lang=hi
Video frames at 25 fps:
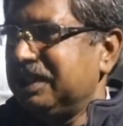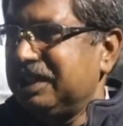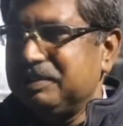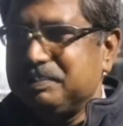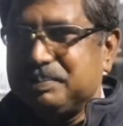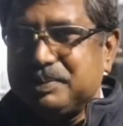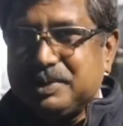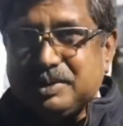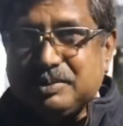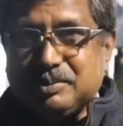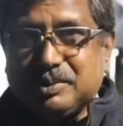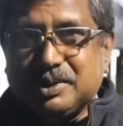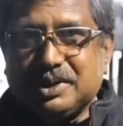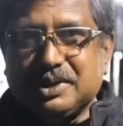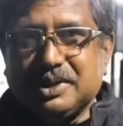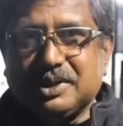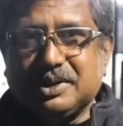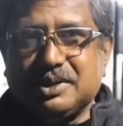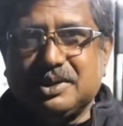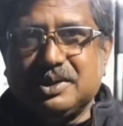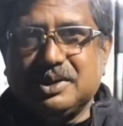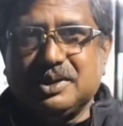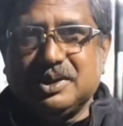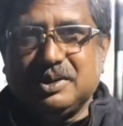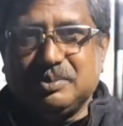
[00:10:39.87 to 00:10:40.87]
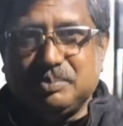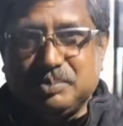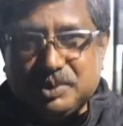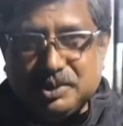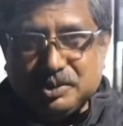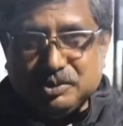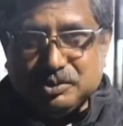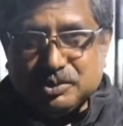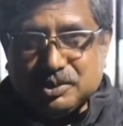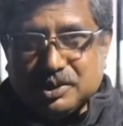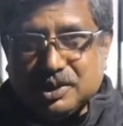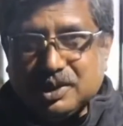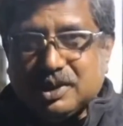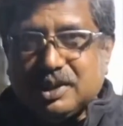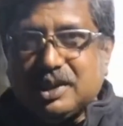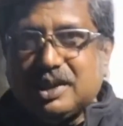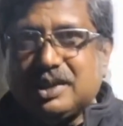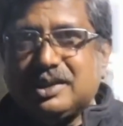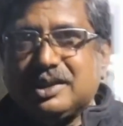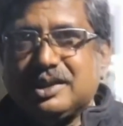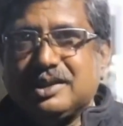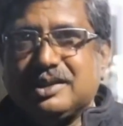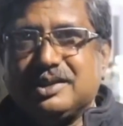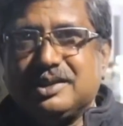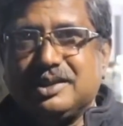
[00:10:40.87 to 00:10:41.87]
अपने वचन से अपने वो गंगा
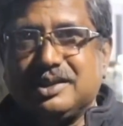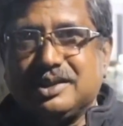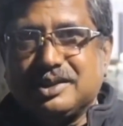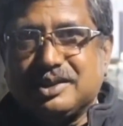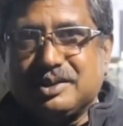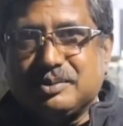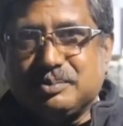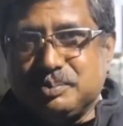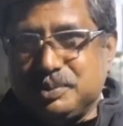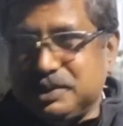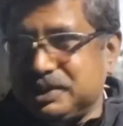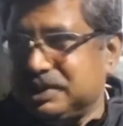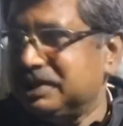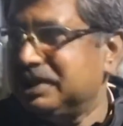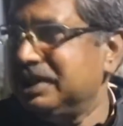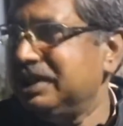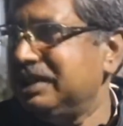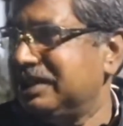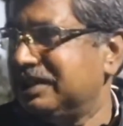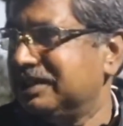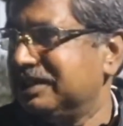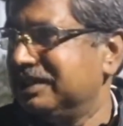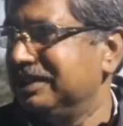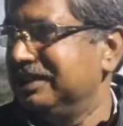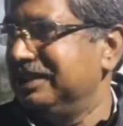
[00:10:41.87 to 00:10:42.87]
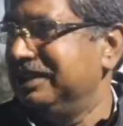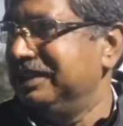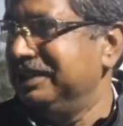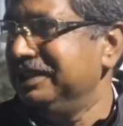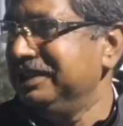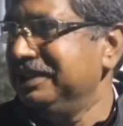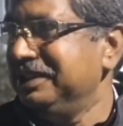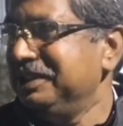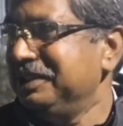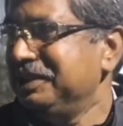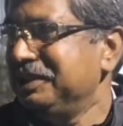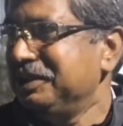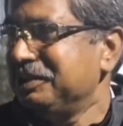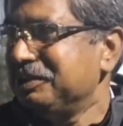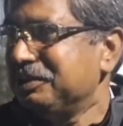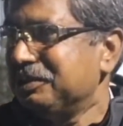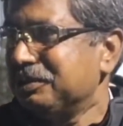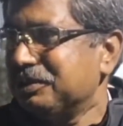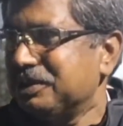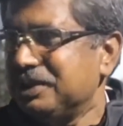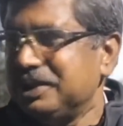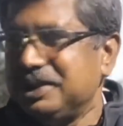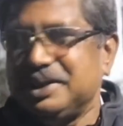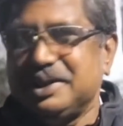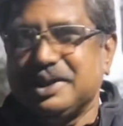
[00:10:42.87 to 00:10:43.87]
जल से अगर पीछे हटते हैं
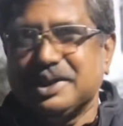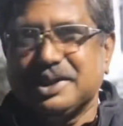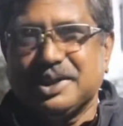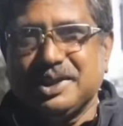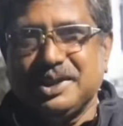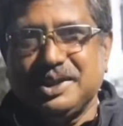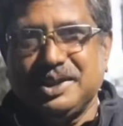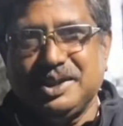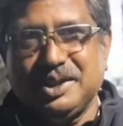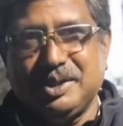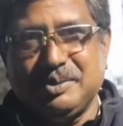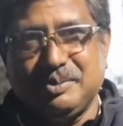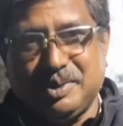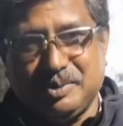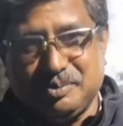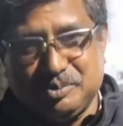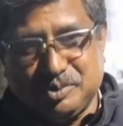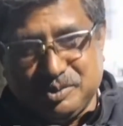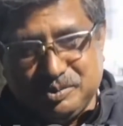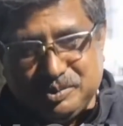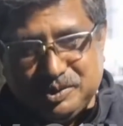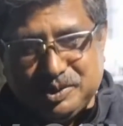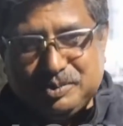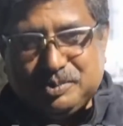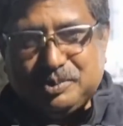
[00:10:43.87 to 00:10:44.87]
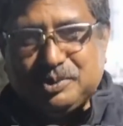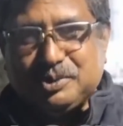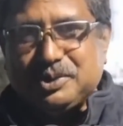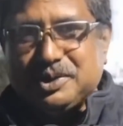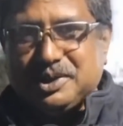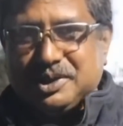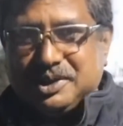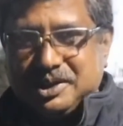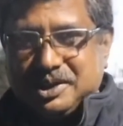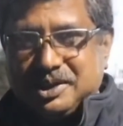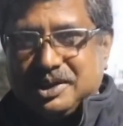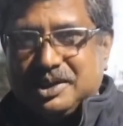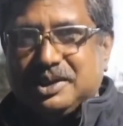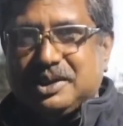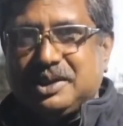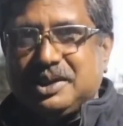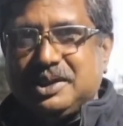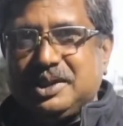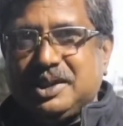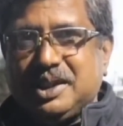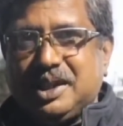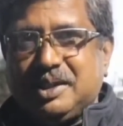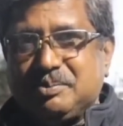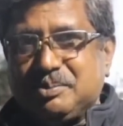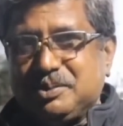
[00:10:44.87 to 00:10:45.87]
तो कहीं ना कहीं हम आपको मजबूर करेंगे कि
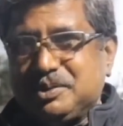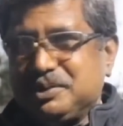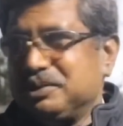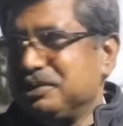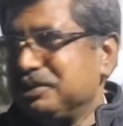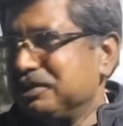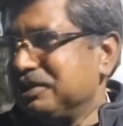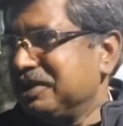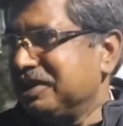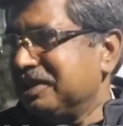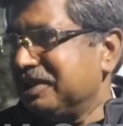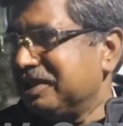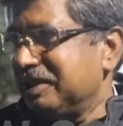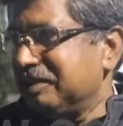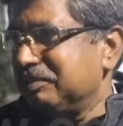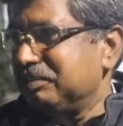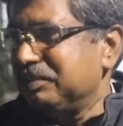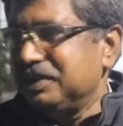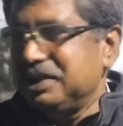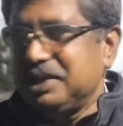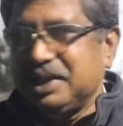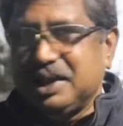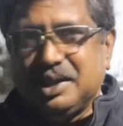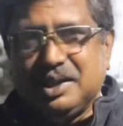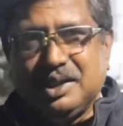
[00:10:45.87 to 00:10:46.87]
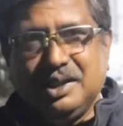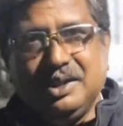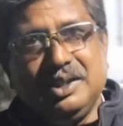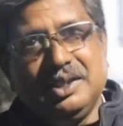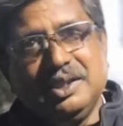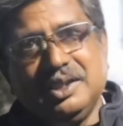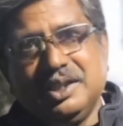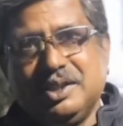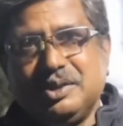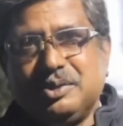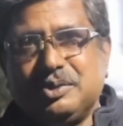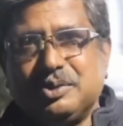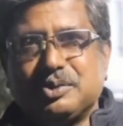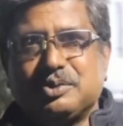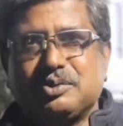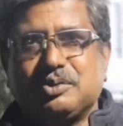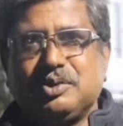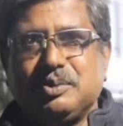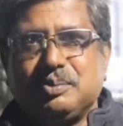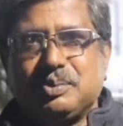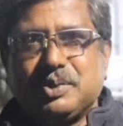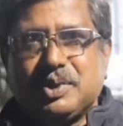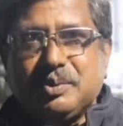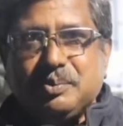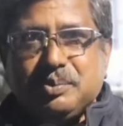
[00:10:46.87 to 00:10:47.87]
नहीं आपने जो संकल्प लिया है
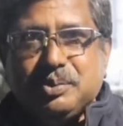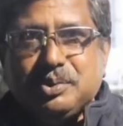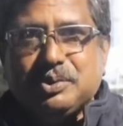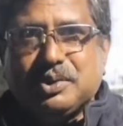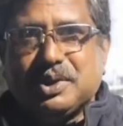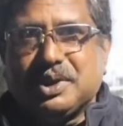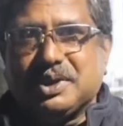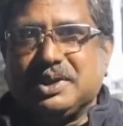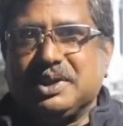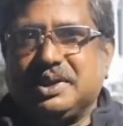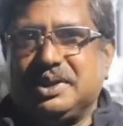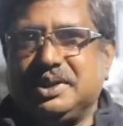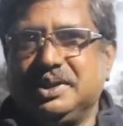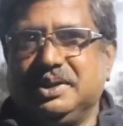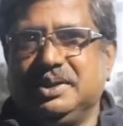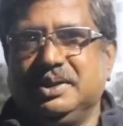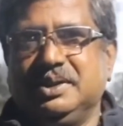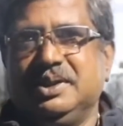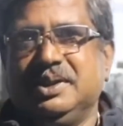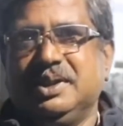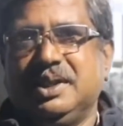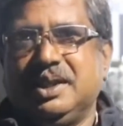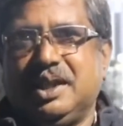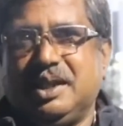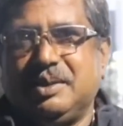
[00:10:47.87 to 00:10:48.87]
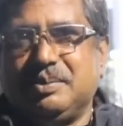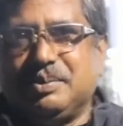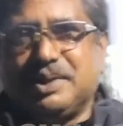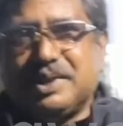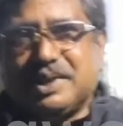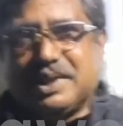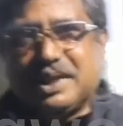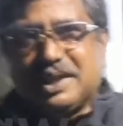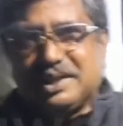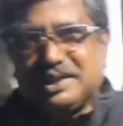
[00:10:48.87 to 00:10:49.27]
उसको अपना पूरा करिए अपना